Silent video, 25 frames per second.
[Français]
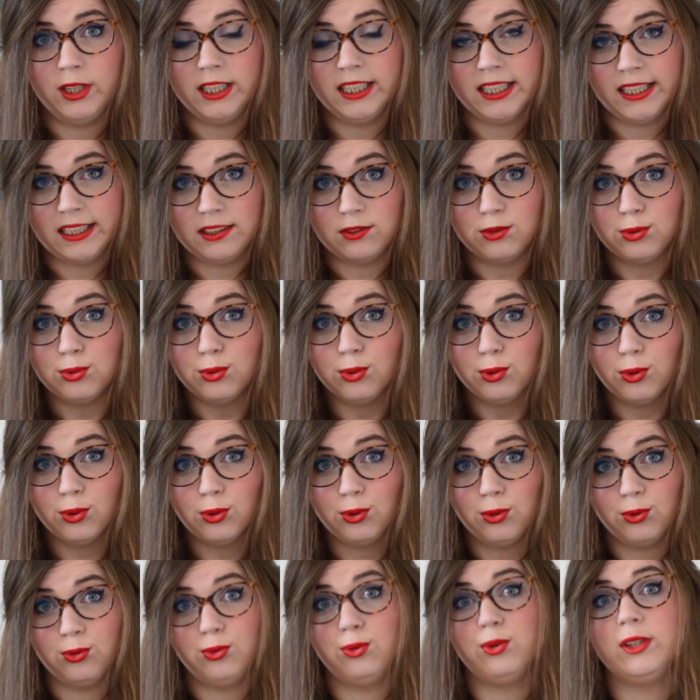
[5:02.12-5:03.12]

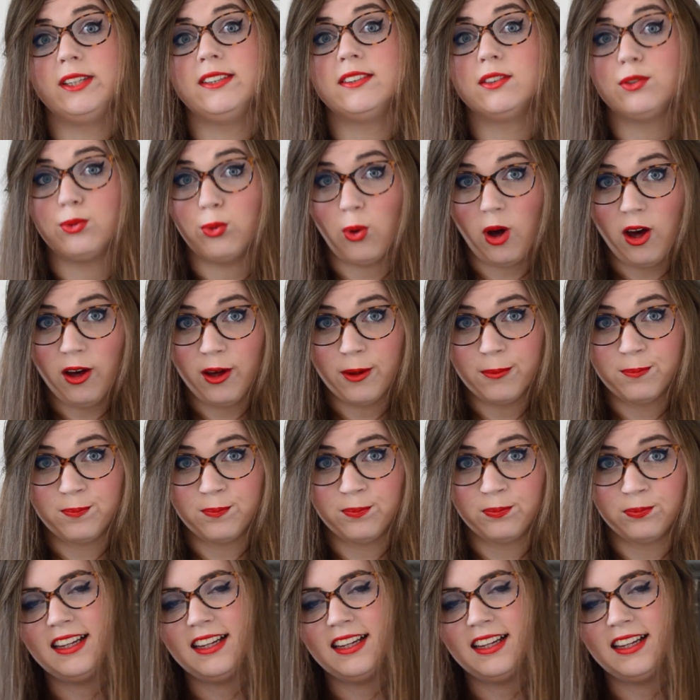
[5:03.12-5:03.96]
l'écriture que de l'histoire.